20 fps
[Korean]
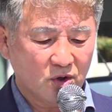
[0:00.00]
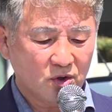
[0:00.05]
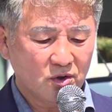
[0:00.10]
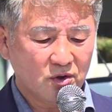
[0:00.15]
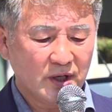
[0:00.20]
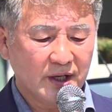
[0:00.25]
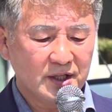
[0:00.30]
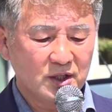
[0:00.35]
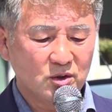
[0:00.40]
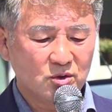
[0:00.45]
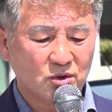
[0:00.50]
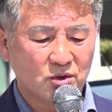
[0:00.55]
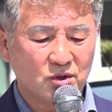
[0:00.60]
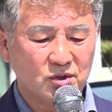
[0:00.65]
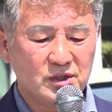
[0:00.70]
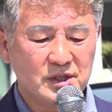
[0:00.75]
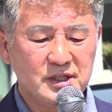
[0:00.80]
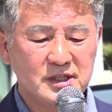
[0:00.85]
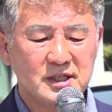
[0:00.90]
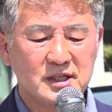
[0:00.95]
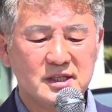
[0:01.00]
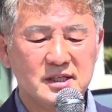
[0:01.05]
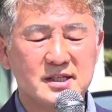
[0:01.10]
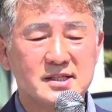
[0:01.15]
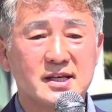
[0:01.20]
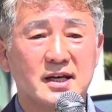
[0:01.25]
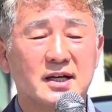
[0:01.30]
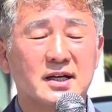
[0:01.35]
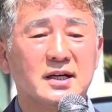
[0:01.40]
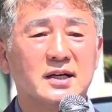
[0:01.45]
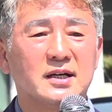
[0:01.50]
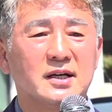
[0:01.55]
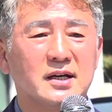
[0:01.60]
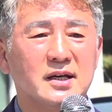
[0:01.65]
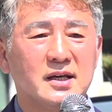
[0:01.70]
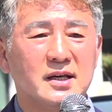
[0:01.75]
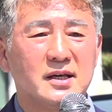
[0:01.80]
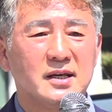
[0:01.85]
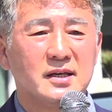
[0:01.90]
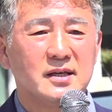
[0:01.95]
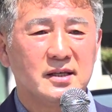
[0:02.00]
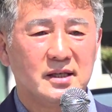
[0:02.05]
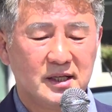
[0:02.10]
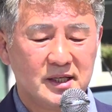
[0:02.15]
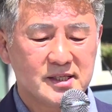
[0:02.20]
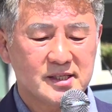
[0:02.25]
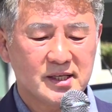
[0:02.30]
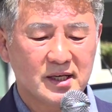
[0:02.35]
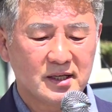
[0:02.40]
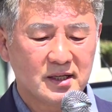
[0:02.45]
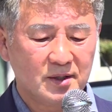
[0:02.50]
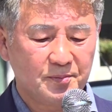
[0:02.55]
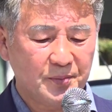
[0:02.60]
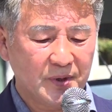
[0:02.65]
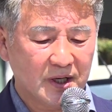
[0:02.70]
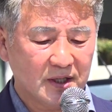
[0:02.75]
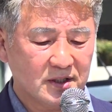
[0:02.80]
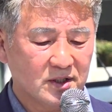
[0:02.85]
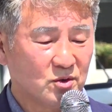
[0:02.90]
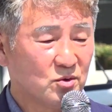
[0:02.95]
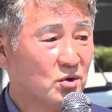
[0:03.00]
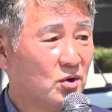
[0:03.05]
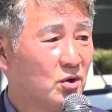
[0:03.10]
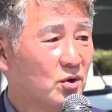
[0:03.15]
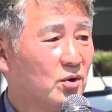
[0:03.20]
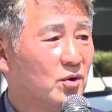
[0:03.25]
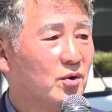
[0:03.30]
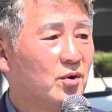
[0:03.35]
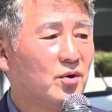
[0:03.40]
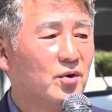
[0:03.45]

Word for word: 코로나19로 2년 이상 일상을 빼앗기고